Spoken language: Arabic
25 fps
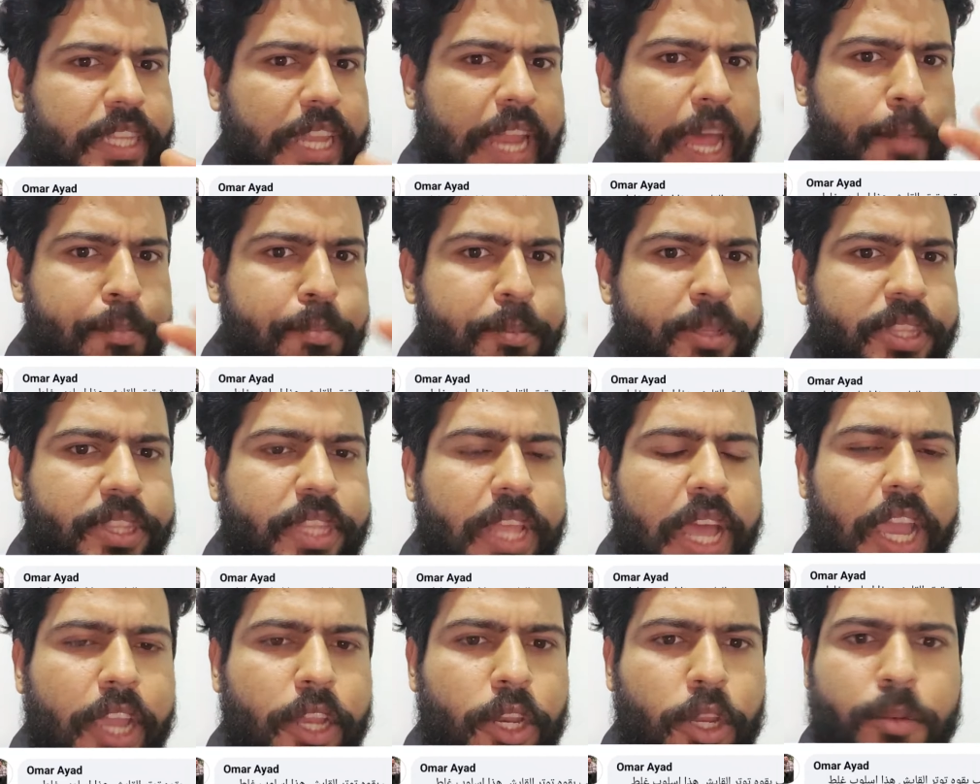تلعب
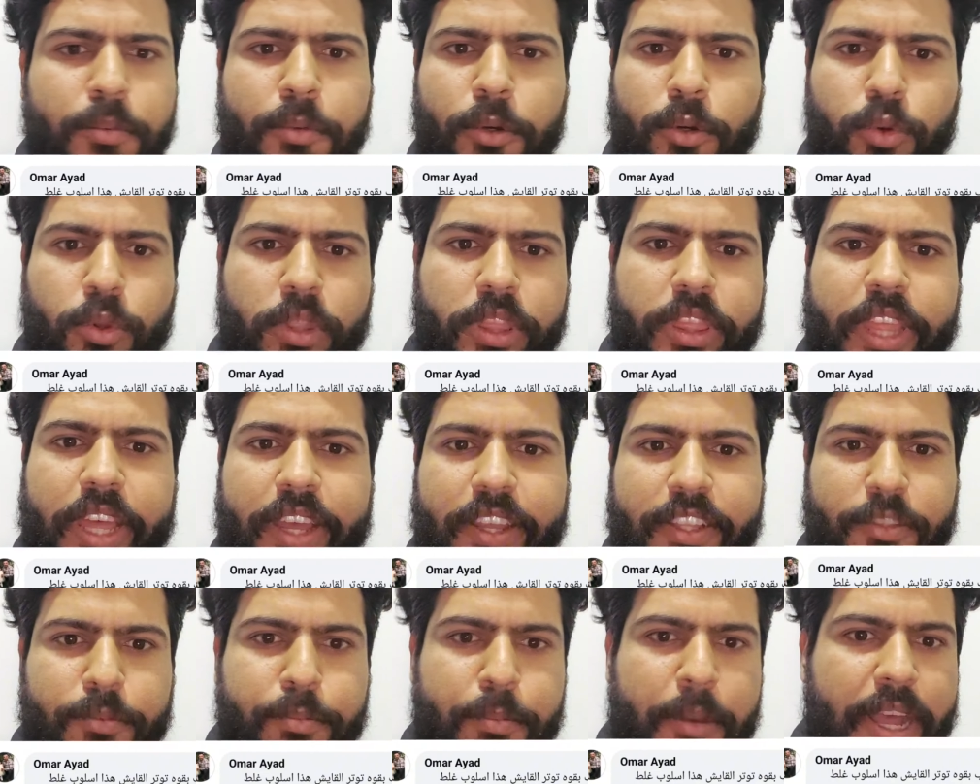بالداينامو
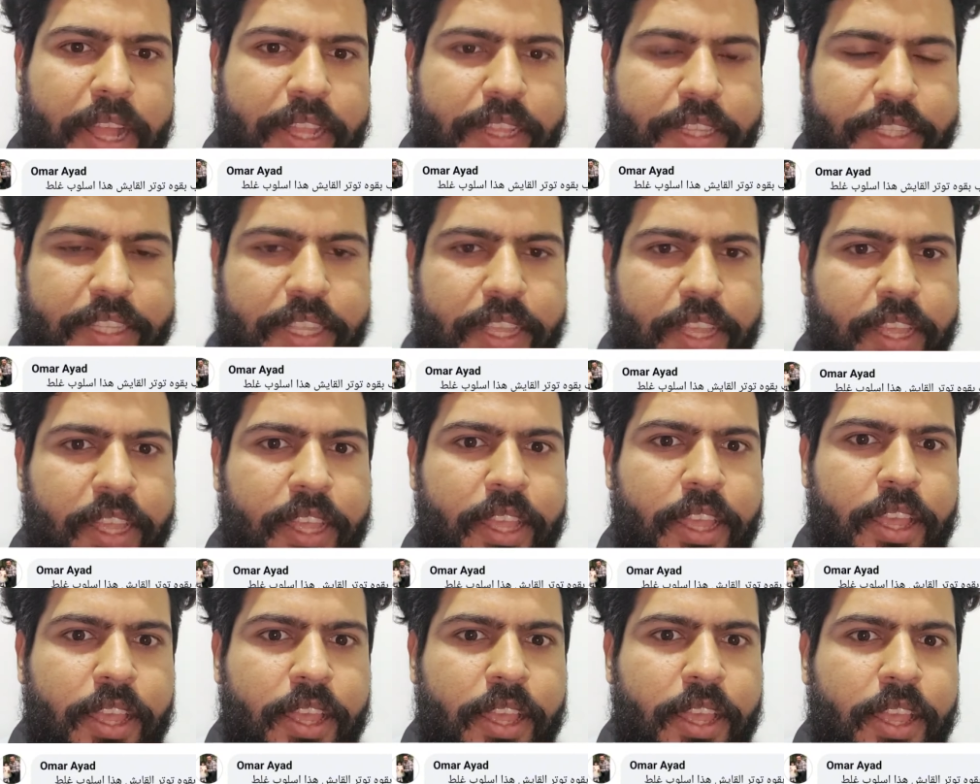والضغط مالته
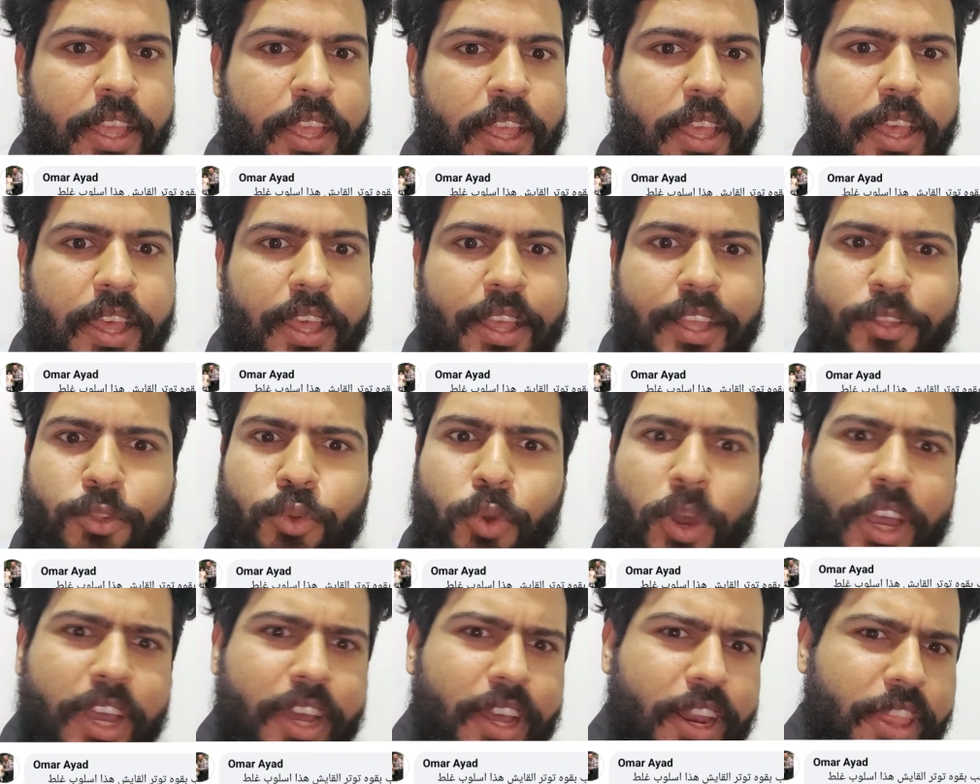اه
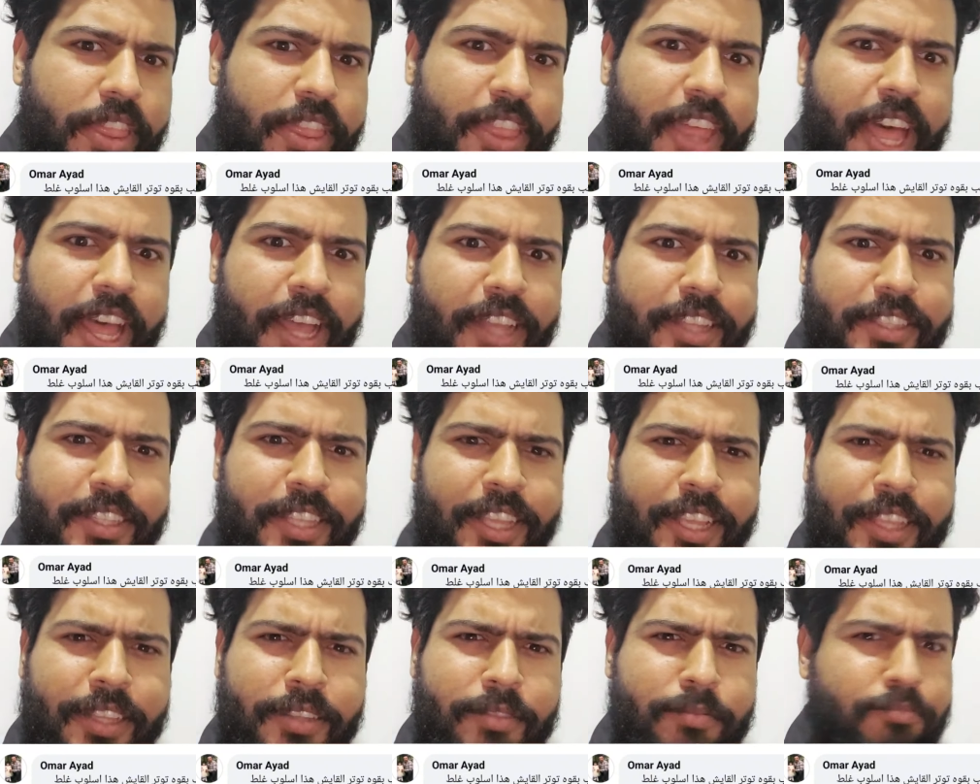توخر
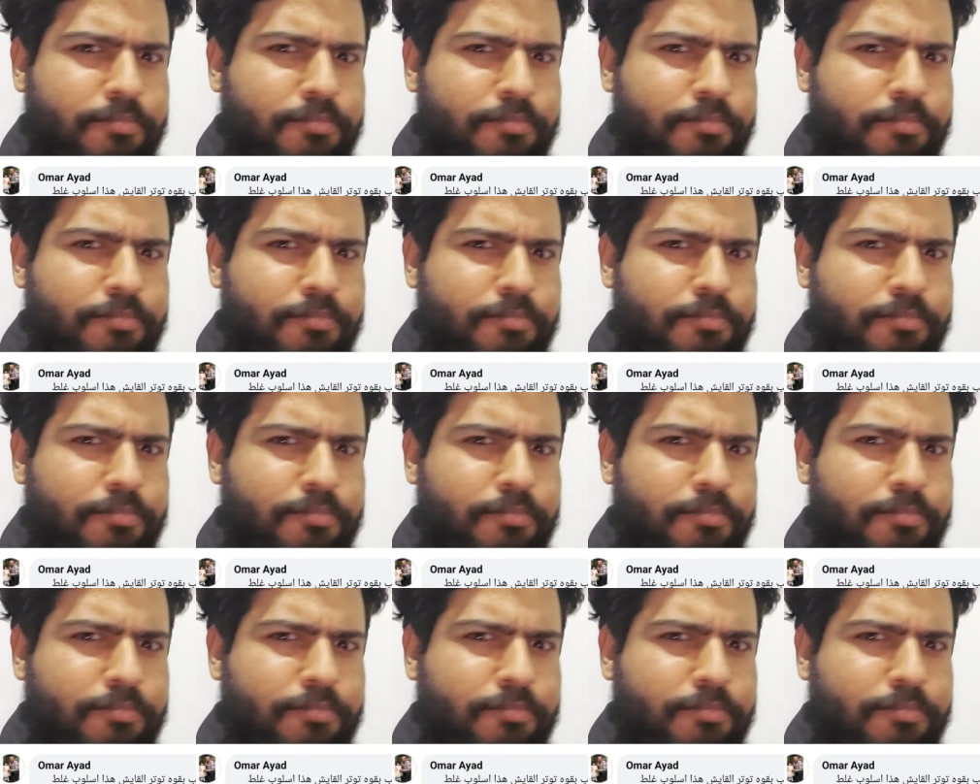الضاغطه